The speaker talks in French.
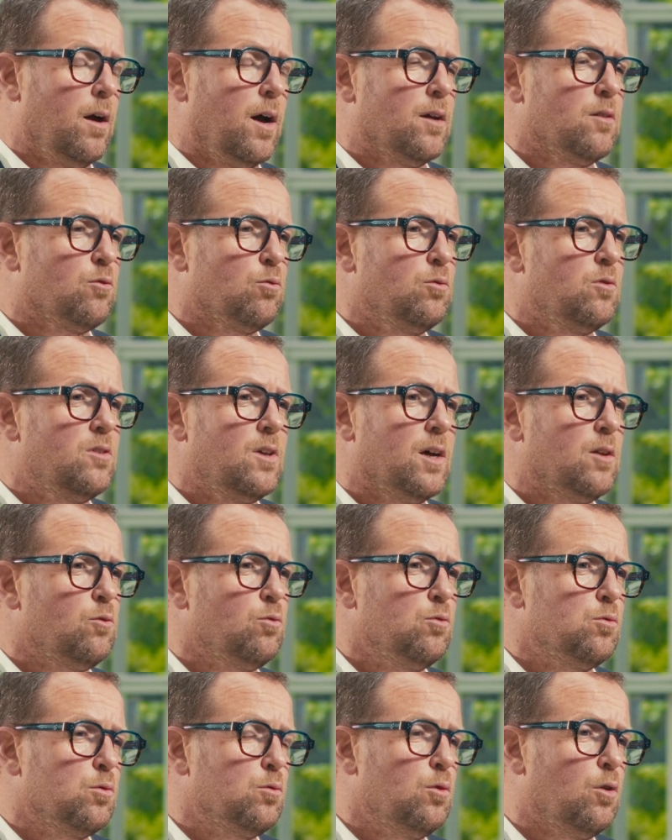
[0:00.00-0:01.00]
un soutien
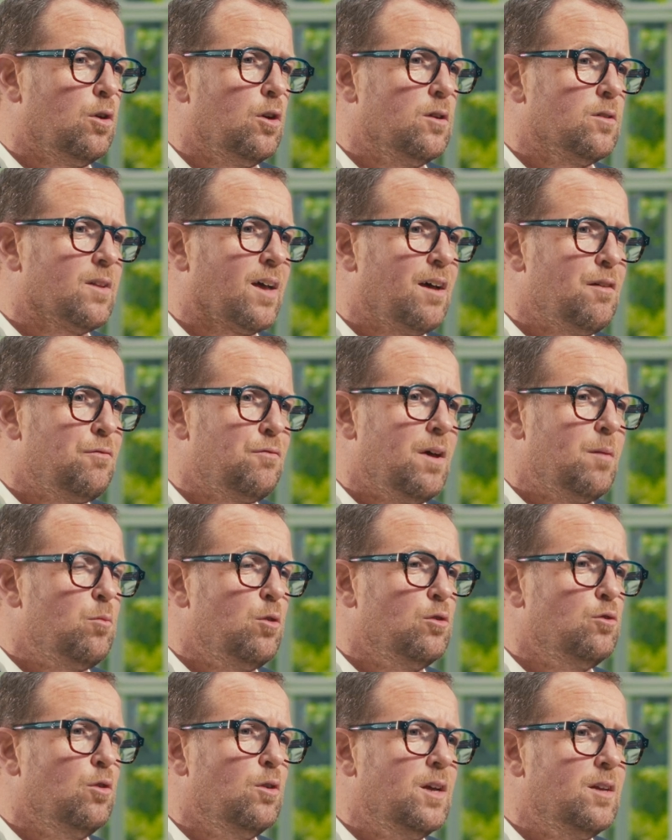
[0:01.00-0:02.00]
toujours très
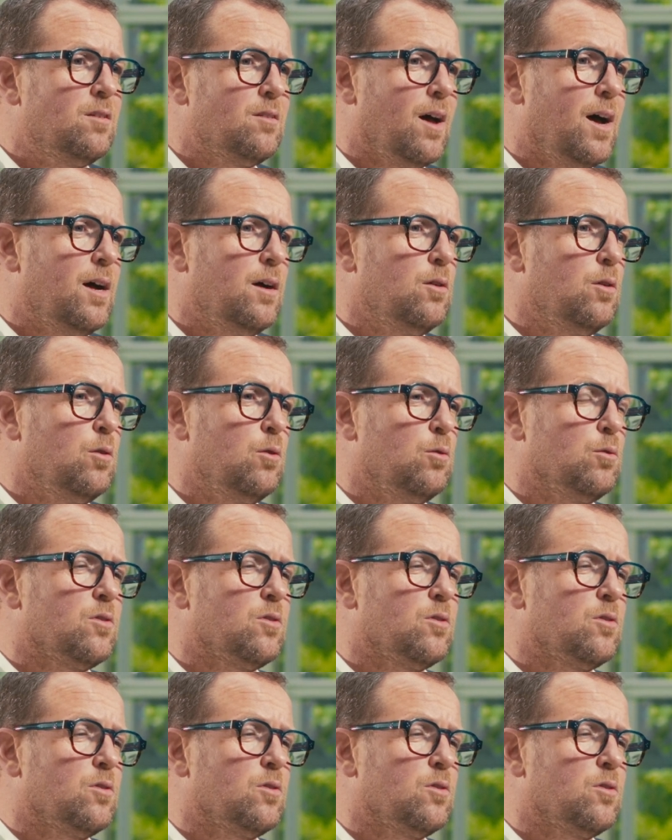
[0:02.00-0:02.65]
faible de l'État